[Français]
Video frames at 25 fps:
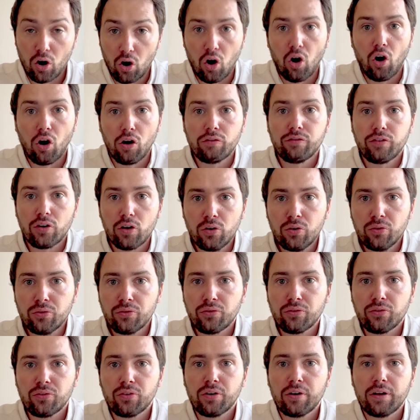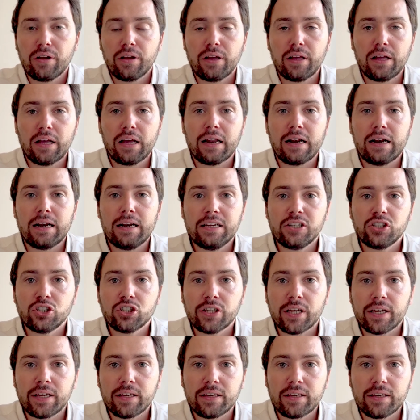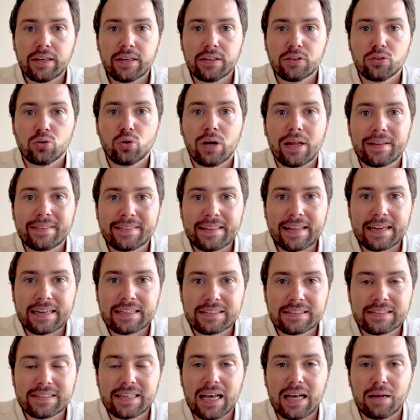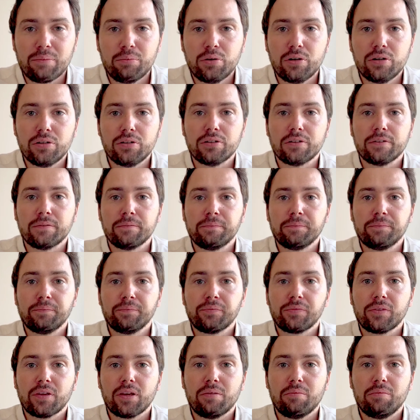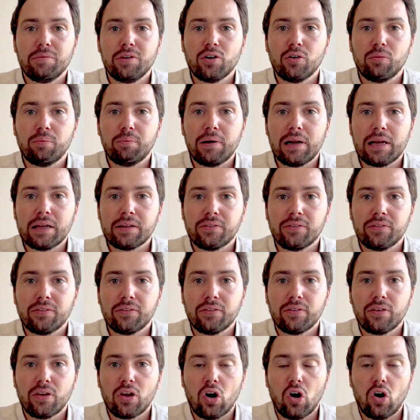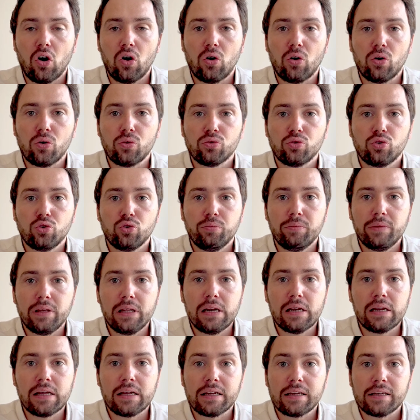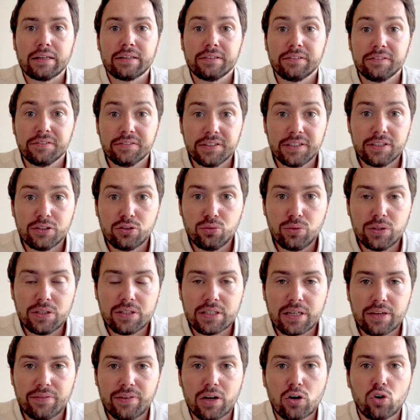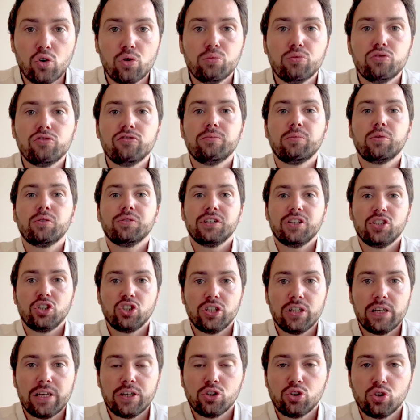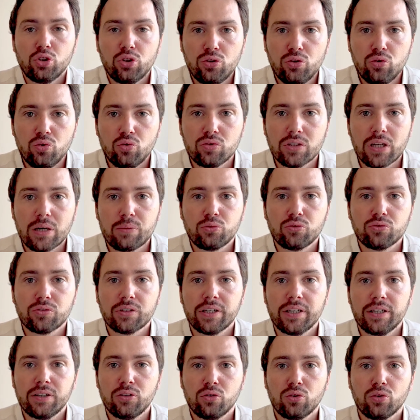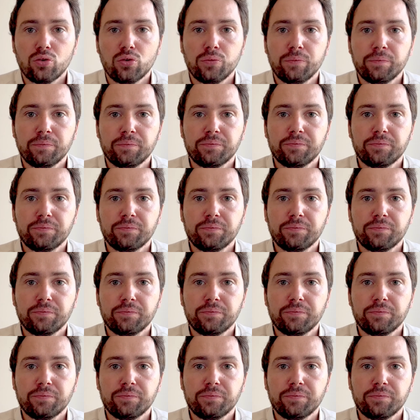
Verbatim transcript: En France, l'échec de la taxe carbone mis en place en 2018 avec le mouvement des Gilets jaunes nous a montré que